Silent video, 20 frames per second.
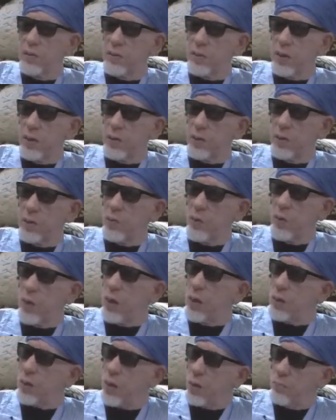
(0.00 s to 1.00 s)
زيد بن
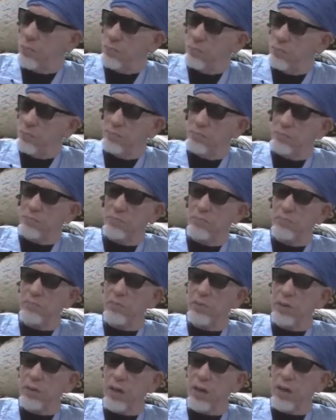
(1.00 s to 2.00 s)
الأرقم
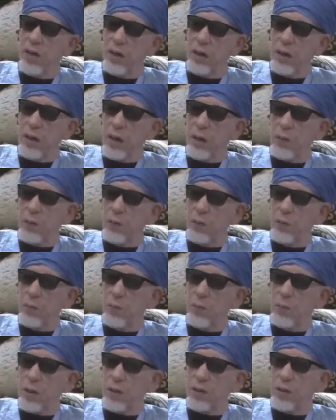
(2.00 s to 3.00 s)
كان يأخذ
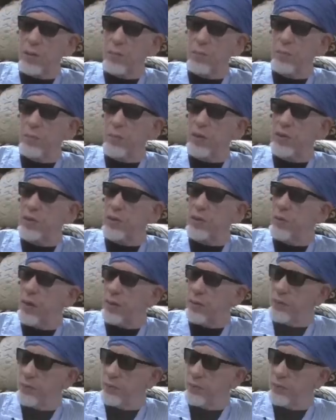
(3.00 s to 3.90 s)
مرتب من بيت المال